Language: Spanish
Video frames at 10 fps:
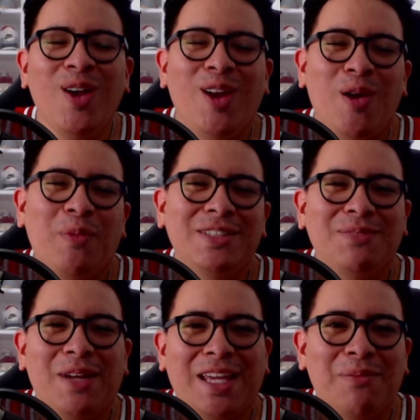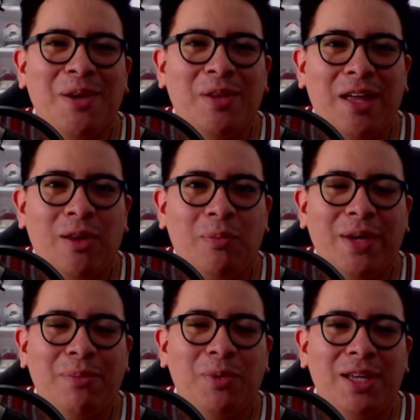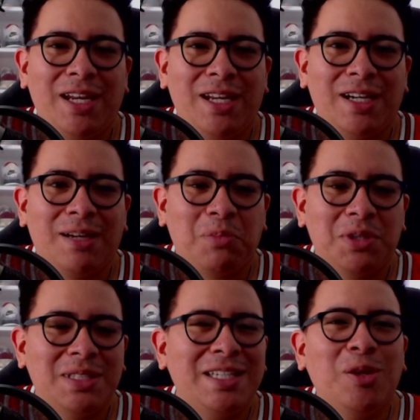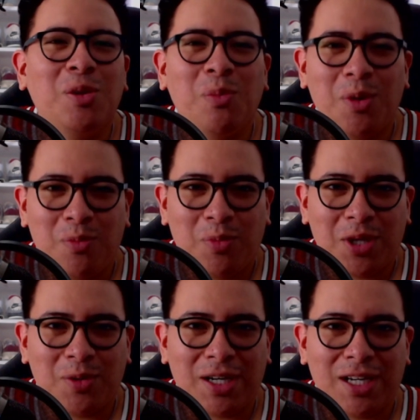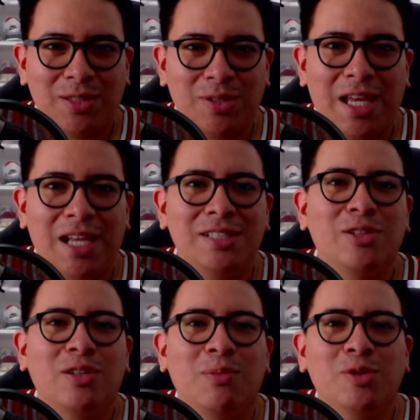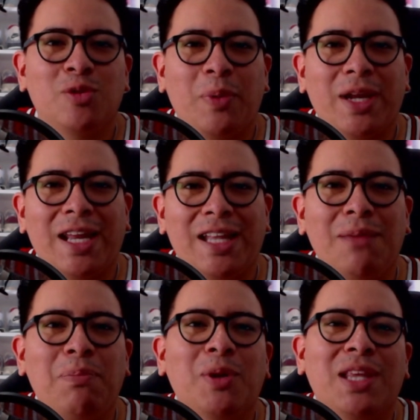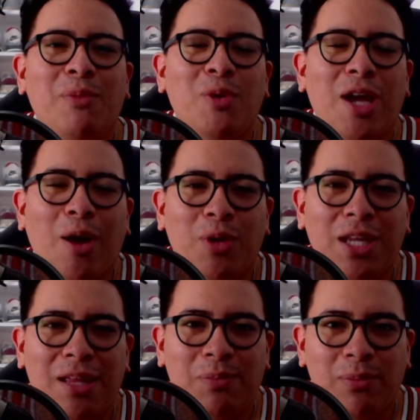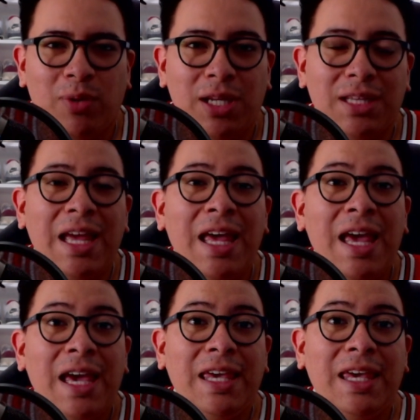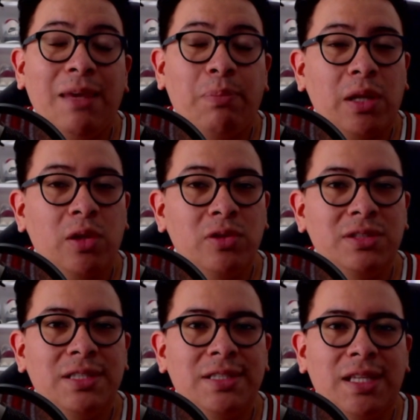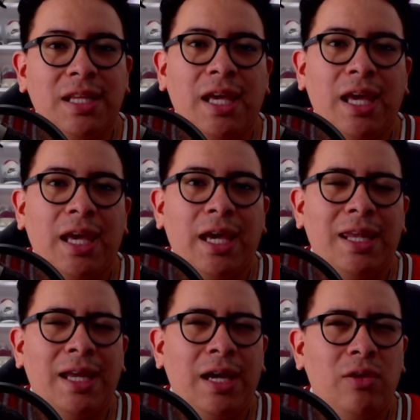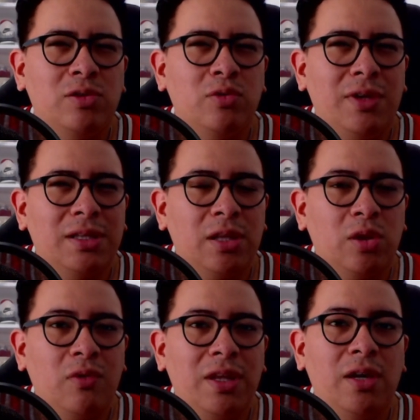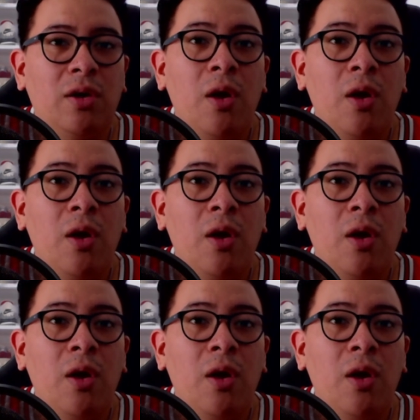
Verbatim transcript: lo principal que me ha ayudado para poder ir pues haciendo números un poquito en redes sociales. No somos súper grandes, pero tenemos una comunidad bien bonita y perdón si sienten que he dejado de subir tanto video